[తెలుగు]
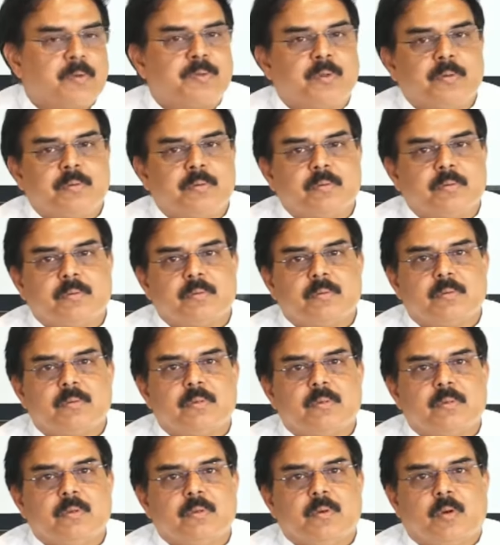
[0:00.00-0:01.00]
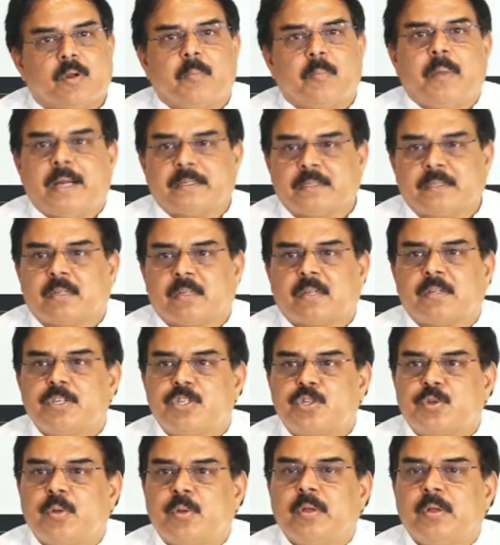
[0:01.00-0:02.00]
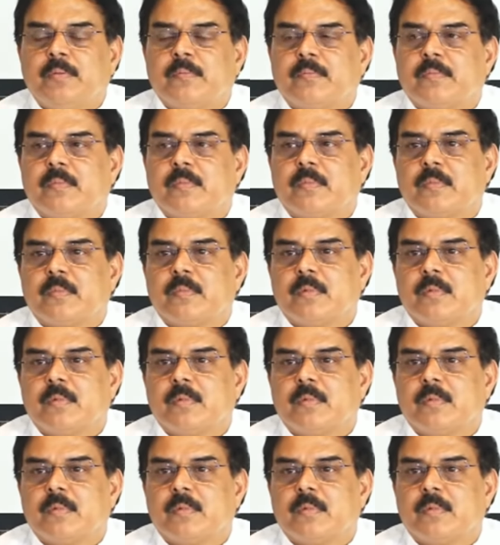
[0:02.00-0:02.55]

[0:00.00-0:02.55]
రాష్ట్ర ప్రభుత్వం ఒక బాధ్యత తీసుకుని